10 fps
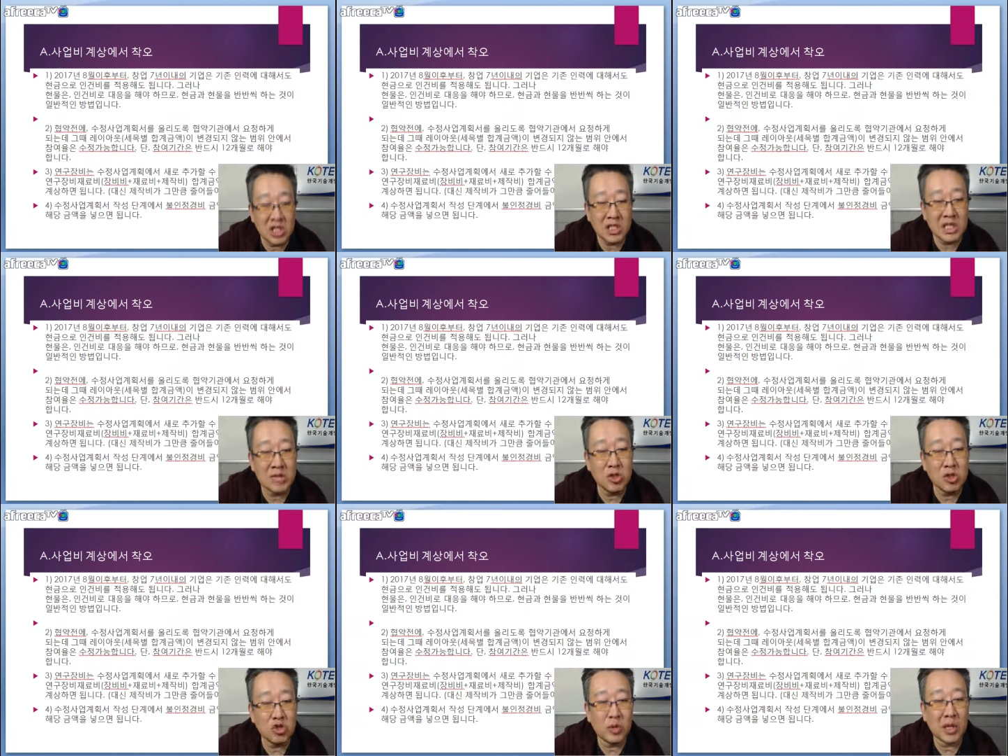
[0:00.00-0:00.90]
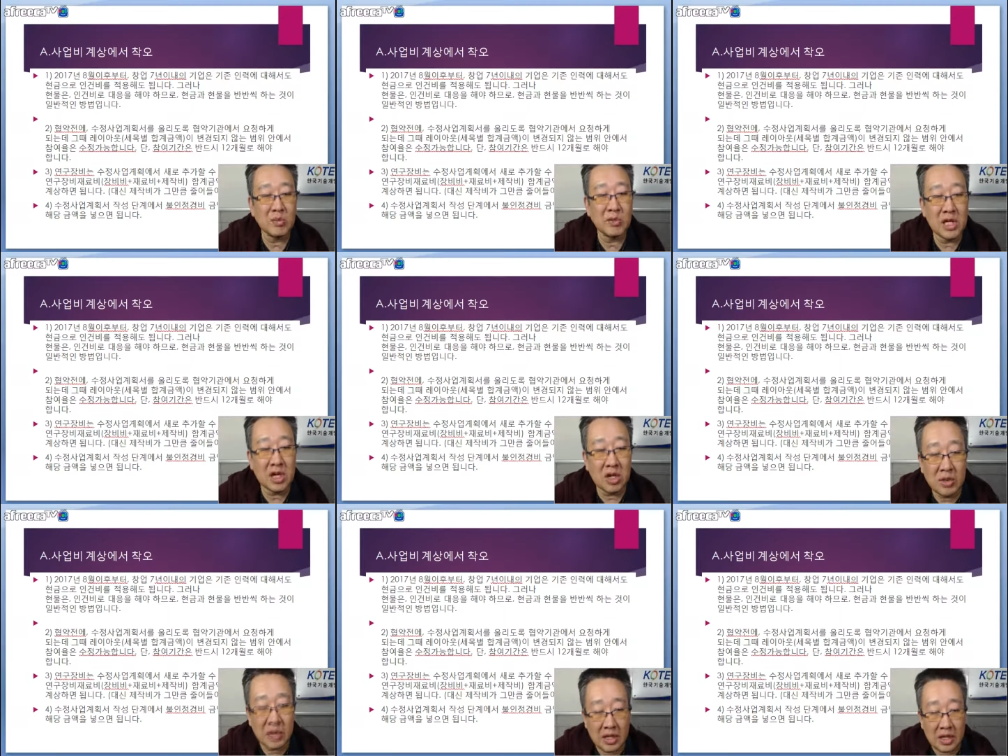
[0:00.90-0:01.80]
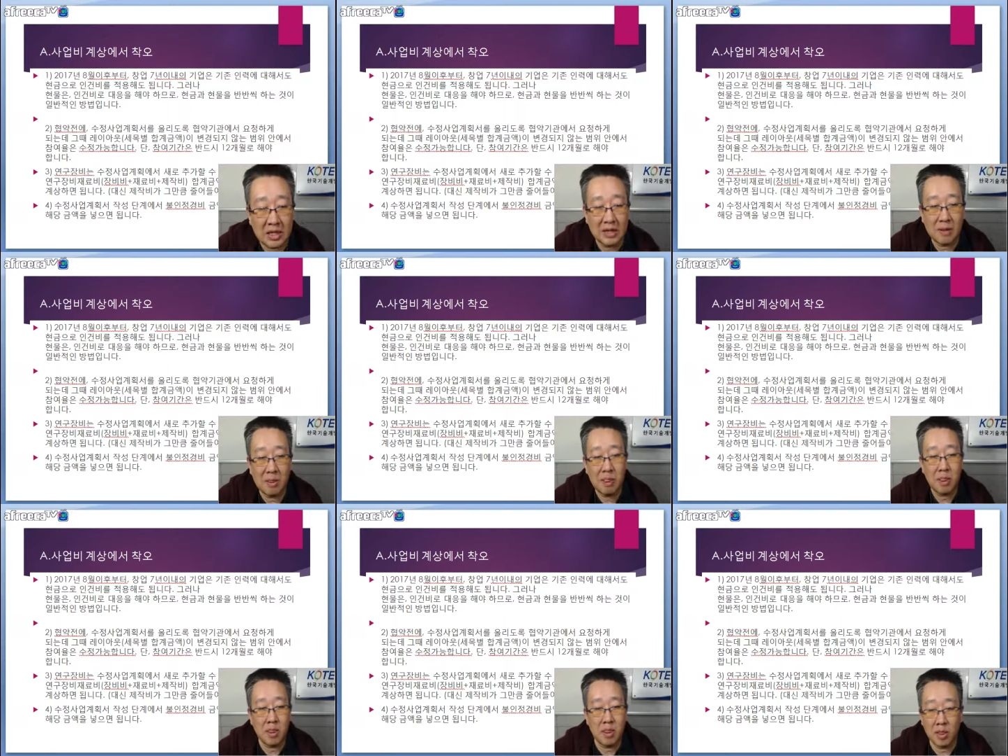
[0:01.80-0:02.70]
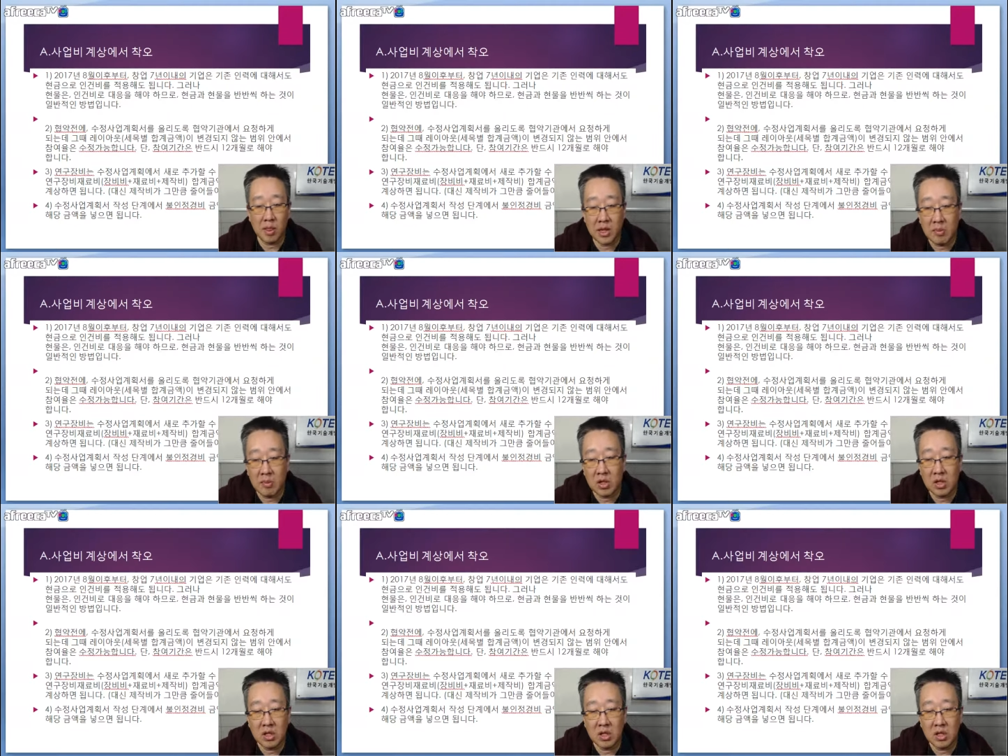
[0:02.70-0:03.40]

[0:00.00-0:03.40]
질문을 주고받으면서 해결합니다. 한번